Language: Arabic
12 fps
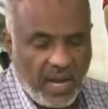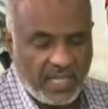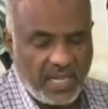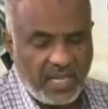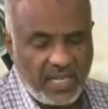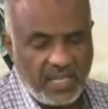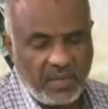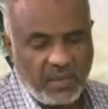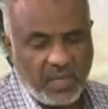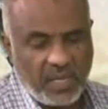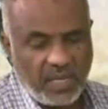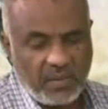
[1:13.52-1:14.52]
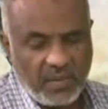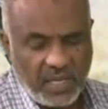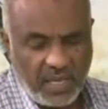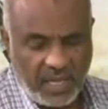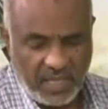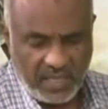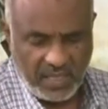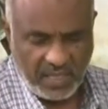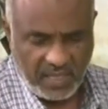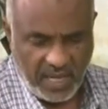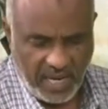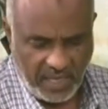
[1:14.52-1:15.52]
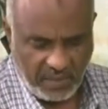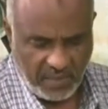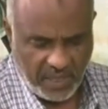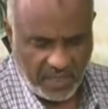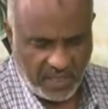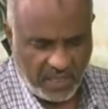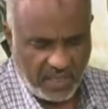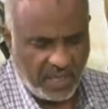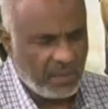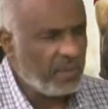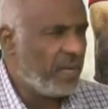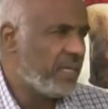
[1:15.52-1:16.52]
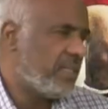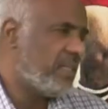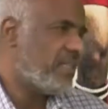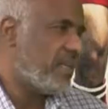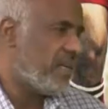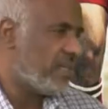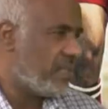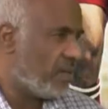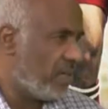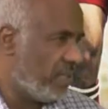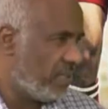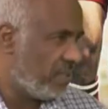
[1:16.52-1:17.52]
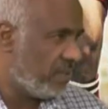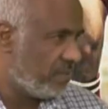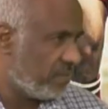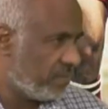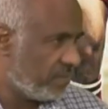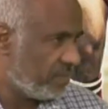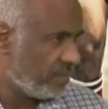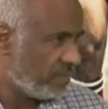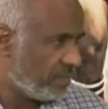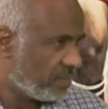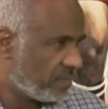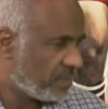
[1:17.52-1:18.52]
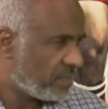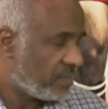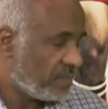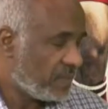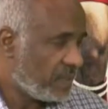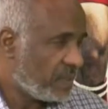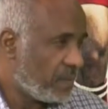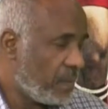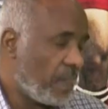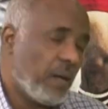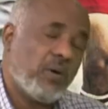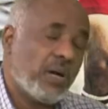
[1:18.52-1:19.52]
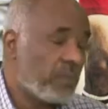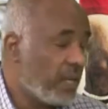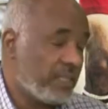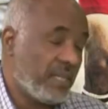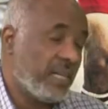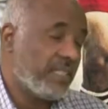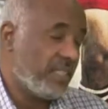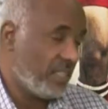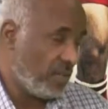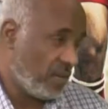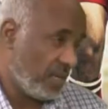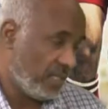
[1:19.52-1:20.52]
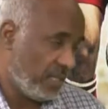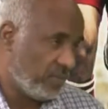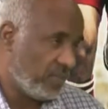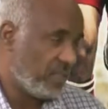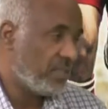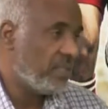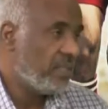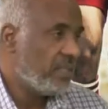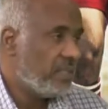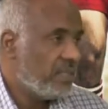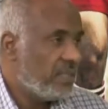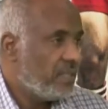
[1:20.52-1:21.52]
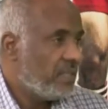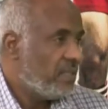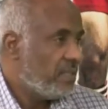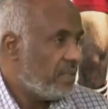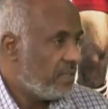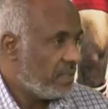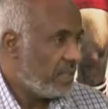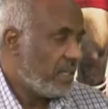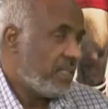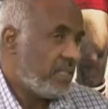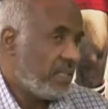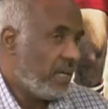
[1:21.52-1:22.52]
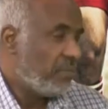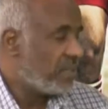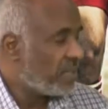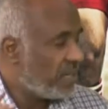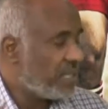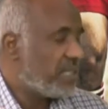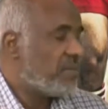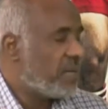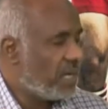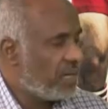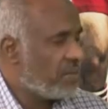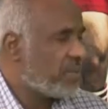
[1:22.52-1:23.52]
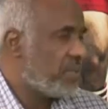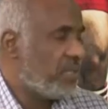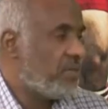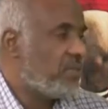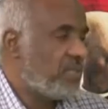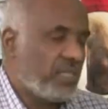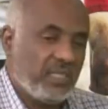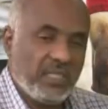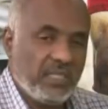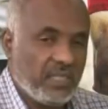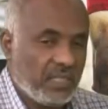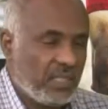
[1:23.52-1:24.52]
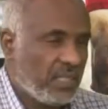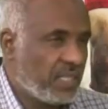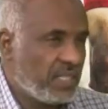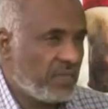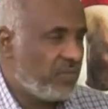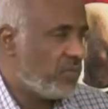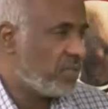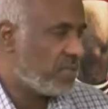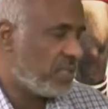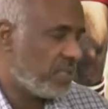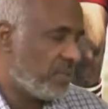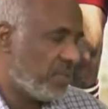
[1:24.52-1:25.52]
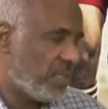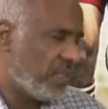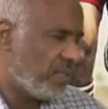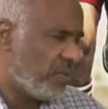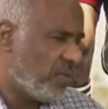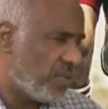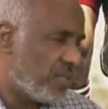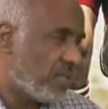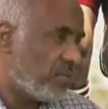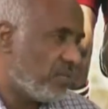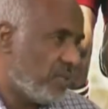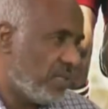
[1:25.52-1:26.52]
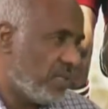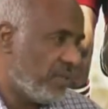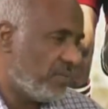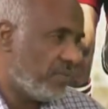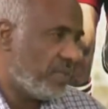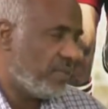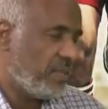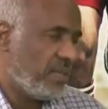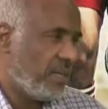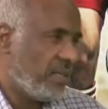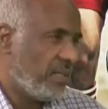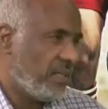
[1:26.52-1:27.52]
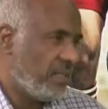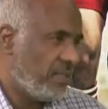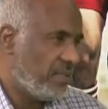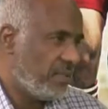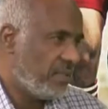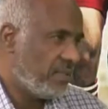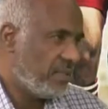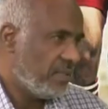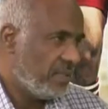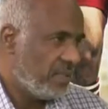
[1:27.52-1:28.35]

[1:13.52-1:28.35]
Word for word: عشان كذا المريخ حيجي لاعب ب 4 2 3 1 نعم او 4 3 2 1 عفوا نعم حيلعب بالثلاثه محاور وطالعين له عشان يكثف وسط منطقه الوسط نعم. ويقفل وهي المنطقه اللي فيها